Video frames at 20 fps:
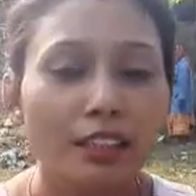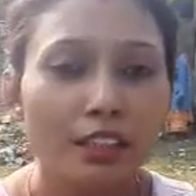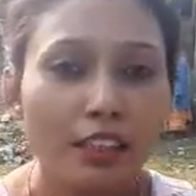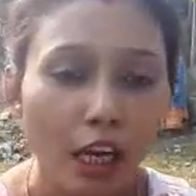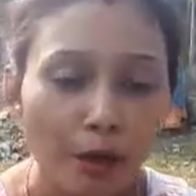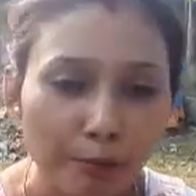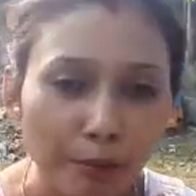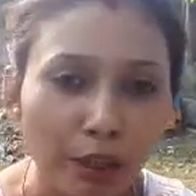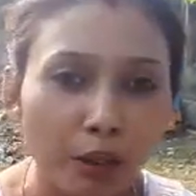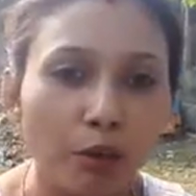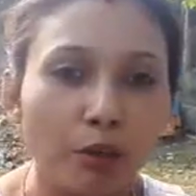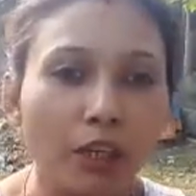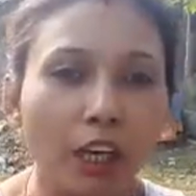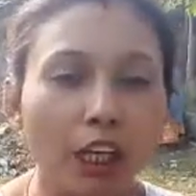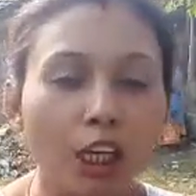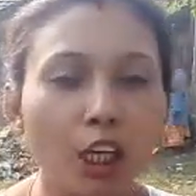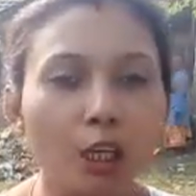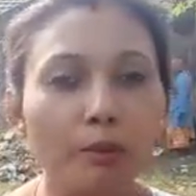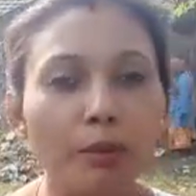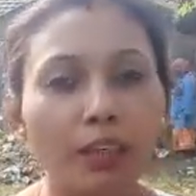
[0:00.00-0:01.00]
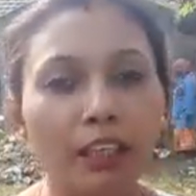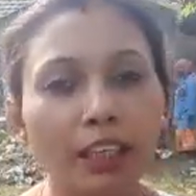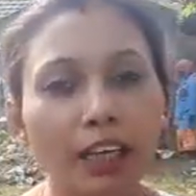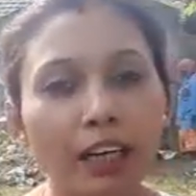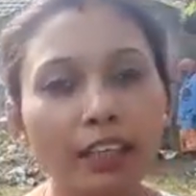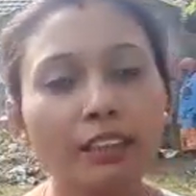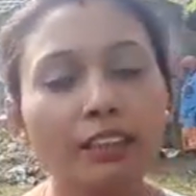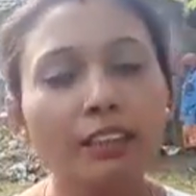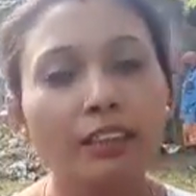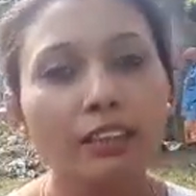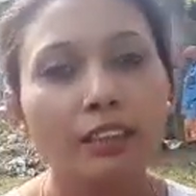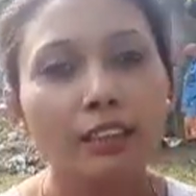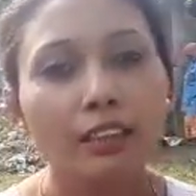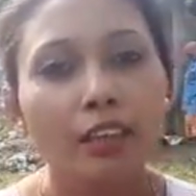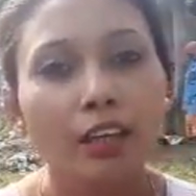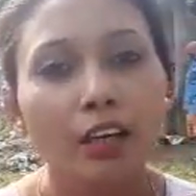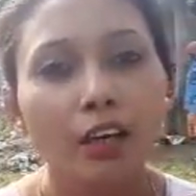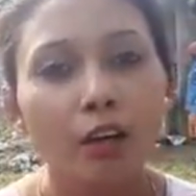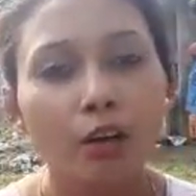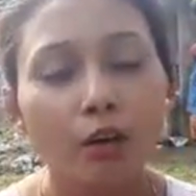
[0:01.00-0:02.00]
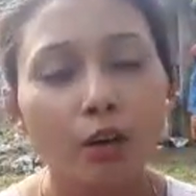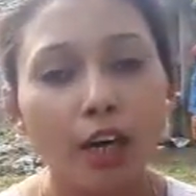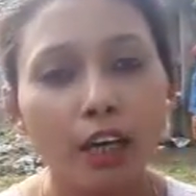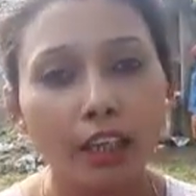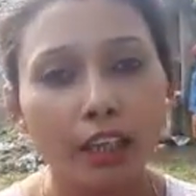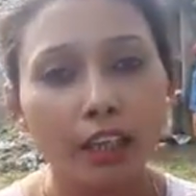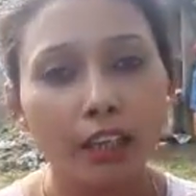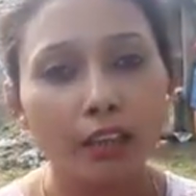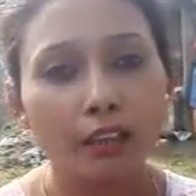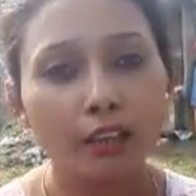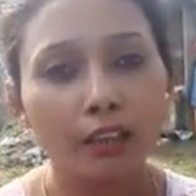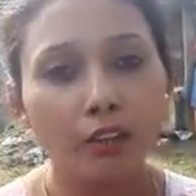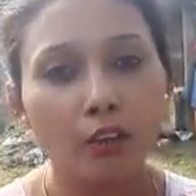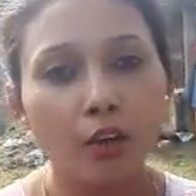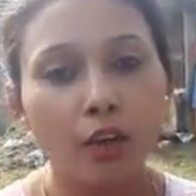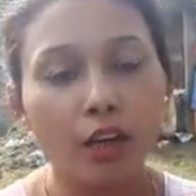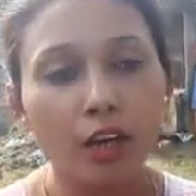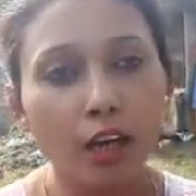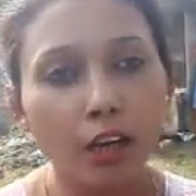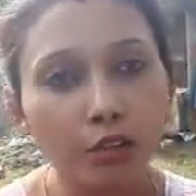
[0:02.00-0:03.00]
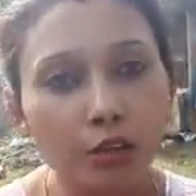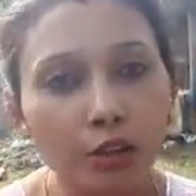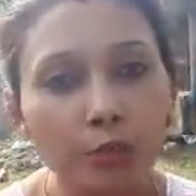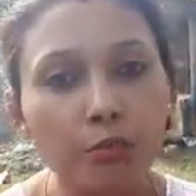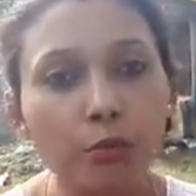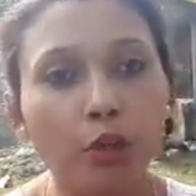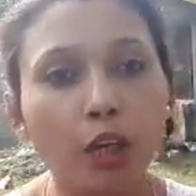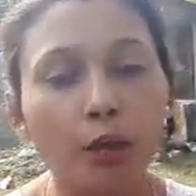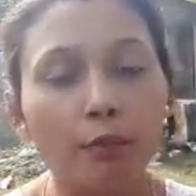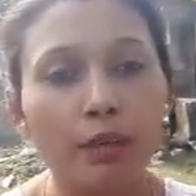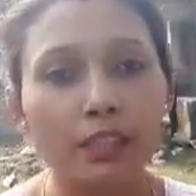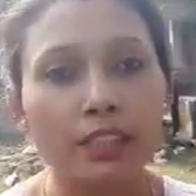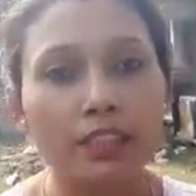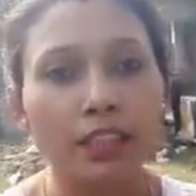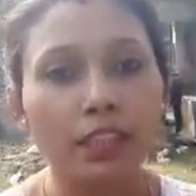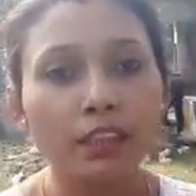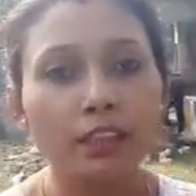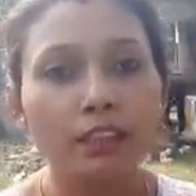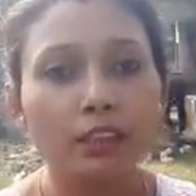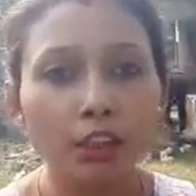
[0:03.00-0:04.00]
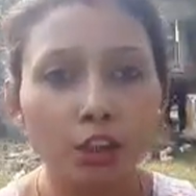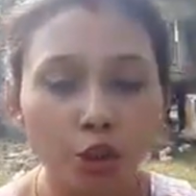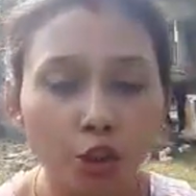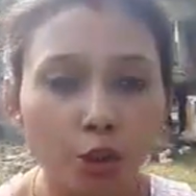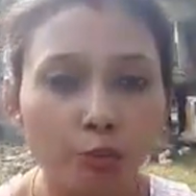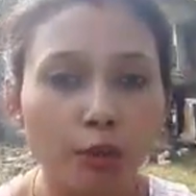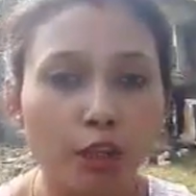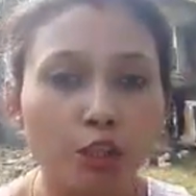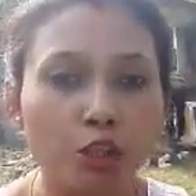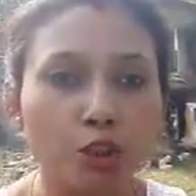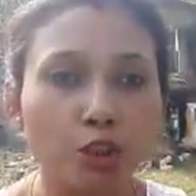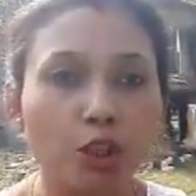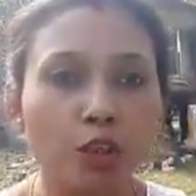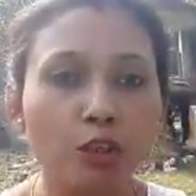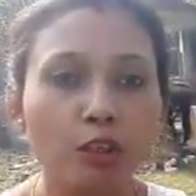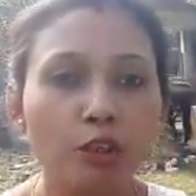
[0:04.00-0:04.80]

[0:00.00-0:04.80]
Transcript: শ্যামনগর নানাবার ঘাট ওখানে গঙ্গা আরতির প্রোগ্রাম আছে দ্বিতীয় বর্ষ